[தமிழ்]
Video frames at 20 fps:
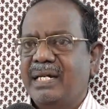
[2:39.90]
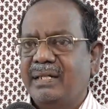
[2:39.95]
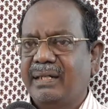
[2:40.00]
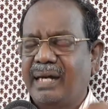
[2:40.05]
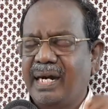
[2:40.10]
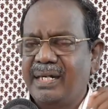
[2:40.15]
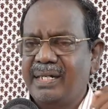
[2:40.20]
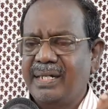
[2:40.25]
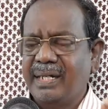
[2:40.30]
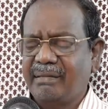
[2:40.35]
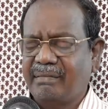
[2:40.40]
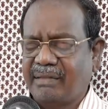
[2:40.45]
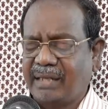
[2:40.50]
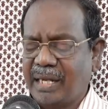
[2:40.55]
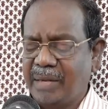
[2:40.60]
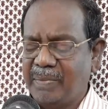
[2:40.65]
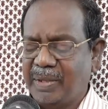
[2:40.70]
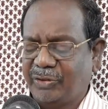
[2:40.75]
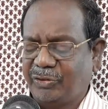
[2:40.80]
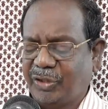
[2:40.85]
ரெண்டு
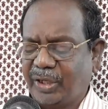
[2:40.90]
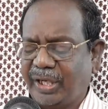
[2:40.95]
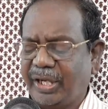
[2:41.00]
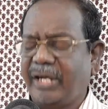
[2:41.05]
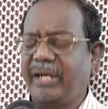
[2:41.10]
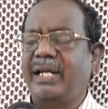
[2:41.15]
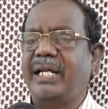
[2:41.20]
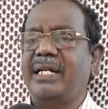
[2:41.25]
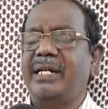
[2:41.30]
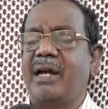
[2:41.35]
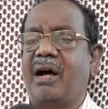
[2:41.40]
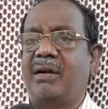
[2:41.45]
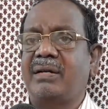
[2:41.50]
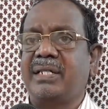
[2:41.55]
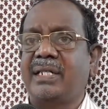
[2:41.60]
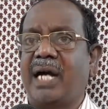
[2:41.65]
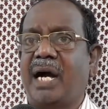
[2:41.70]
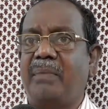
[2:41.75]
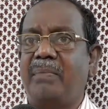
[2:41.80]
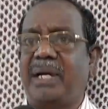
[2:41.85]
தீமத்தையும்
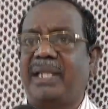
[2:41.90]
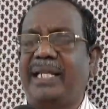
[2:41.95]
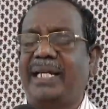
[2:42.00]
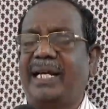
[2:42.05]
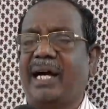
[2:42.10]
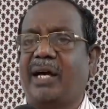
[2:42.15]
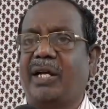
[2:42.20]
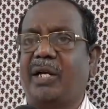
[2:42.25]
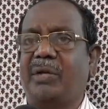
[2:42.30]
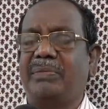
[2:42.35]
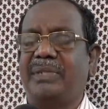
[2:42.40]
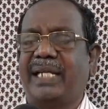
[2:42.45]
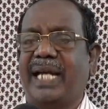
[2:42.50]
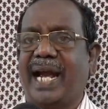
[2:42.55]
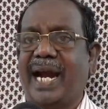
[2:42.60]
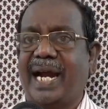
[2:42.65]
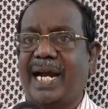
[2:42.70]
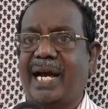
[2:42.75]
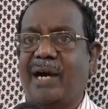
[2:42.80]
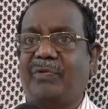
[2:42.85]
நான்காம் அதிகாரம்
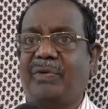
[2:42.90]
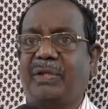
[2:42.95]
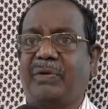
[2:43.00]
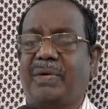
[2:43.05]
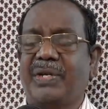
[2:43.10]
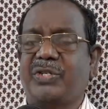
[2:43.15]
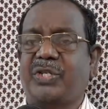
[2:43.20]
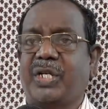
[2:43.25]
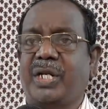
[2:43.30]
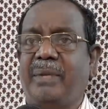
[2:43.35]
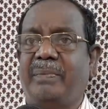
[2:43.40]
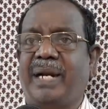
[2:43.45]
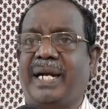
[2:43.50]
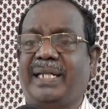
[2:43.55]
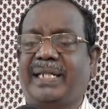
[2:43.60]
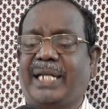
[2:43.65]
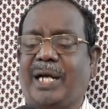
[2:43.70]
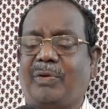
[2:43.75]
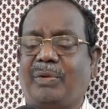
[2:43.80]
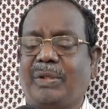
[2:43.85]
ஏழாவது வசனம்
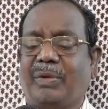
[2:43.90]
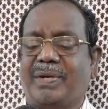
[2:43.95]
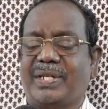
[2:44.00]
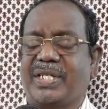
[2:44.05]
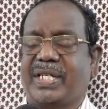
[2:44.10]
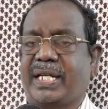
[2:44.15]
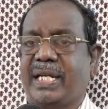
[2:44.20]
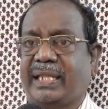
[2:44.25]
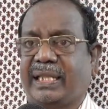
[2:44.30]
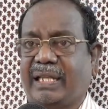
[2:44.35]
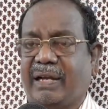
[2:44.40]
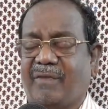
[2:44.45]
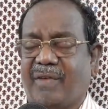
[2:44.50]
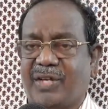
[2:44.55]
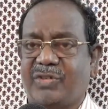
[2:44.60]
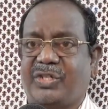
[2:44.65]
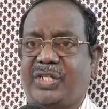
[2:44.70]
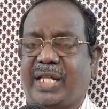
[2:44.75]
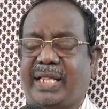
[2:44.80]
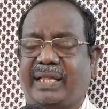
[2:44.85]
எட்டாவது வசனத்தை
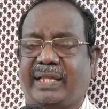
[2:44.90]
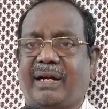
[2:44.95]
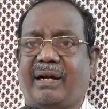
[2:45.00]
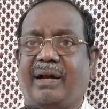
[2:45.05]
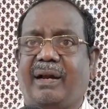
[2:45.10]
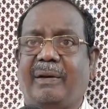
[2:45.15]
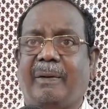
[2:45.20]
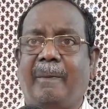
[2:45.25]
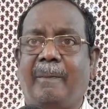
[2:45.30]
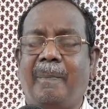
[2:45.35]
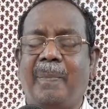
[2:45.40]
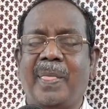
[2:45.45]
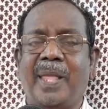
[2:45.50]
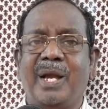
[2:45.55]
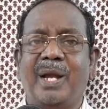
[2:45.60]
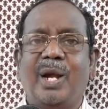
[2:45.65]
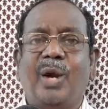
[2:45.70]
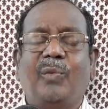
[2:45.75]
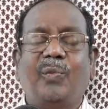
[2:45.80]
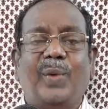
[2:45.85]
வாசித்தால்
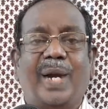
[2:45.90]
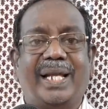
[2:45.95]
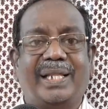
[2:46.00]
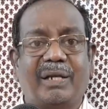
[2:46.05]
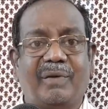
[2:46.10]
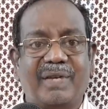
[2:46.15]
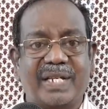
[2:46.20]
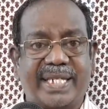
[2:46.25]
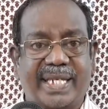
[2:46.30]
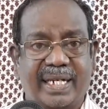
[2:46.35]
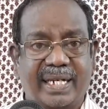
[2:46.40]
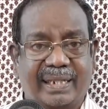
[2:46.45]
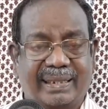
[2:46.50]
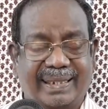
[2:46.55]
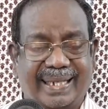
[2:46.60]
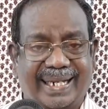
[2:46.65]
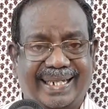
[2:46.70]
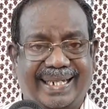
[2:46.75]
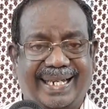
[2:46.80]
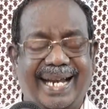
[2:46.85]
வேத
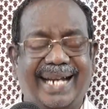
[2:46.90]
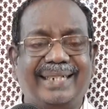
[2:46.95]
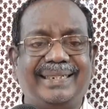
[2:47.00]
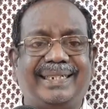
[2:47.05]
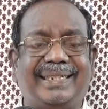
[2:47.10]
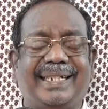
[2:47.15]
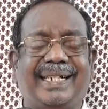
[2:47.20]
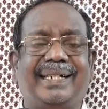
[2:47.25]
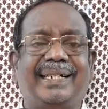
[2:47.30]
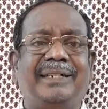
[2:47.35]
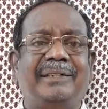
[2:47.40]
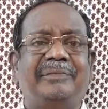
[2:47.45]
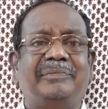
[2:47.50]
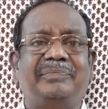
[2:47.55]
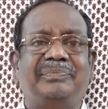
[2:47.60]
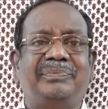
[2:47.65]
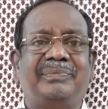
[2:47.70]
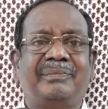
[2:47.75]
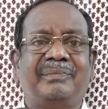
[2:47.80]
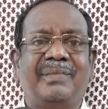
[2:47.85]
வசனத்தை கேட்டு
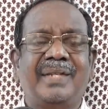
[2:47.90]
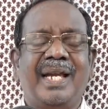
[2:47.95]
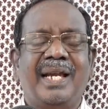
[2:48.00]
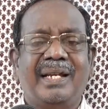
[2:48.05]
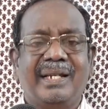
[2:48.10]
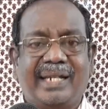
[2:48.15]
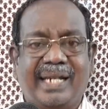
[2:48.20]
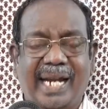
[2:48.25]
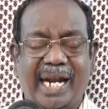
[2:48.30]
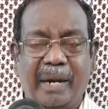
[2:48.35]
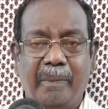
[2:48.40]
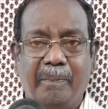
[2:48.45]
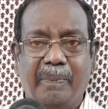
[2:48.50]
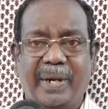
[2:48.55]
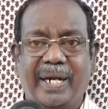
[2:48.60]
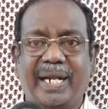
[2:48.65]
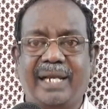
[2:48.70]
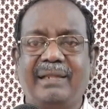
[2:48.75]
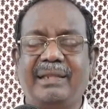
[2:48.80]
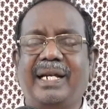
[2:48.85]

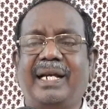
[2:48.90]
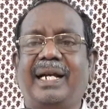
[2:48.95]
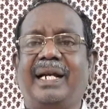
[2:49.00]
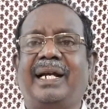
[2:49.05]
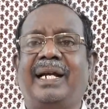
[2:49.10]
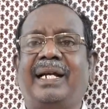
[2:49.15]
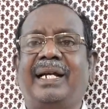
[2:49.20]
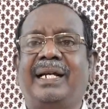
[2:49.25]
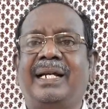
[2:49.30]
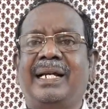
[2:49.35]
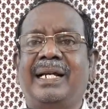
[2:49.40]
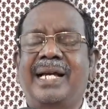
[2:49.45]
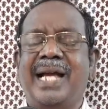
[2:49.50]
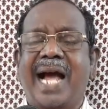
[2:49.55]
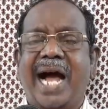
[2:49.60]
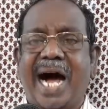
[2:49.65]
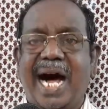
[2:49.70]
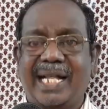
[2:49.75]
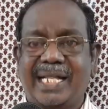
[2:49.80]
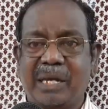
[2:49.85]
கீழ்ப்படிந்து
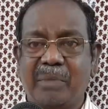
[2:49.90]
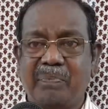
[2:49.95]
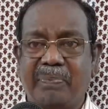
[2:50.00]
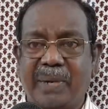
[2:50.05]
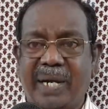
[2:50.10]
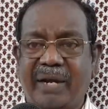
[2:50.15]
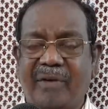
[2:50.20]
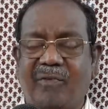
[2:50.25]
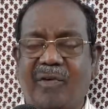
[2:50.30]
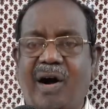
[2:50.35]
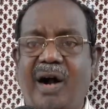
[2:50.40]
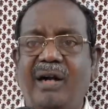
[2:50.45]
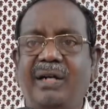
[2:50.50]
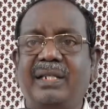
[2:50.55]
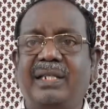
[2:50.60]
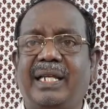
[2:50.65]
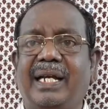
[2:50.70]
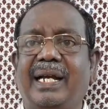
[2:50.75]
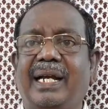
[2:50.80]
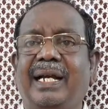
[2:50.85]
அதன்படி
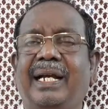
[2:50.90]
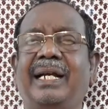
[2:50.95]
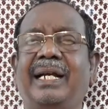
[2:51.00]
வாழ்ந்து